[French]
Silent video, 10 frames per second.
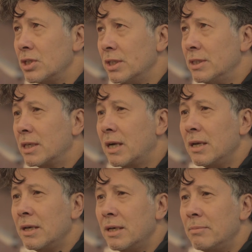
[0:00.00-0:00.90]
chez
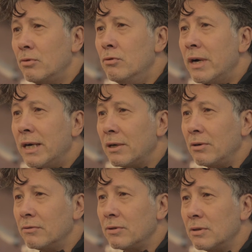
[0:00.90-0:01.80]
Desclés et Brouwer
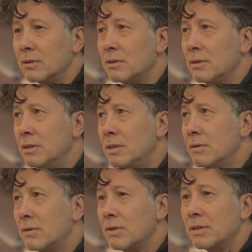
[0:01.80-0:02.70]
en France en
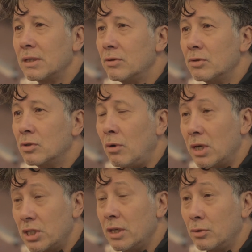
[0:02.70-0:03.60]

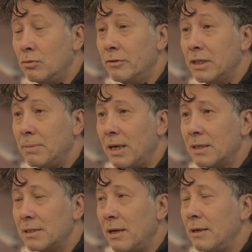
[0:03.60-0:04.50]
1953. Je l'ai retrouvée
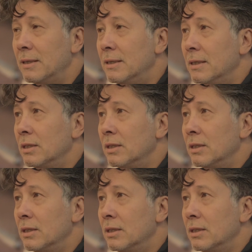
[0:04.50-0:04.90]
par hasard.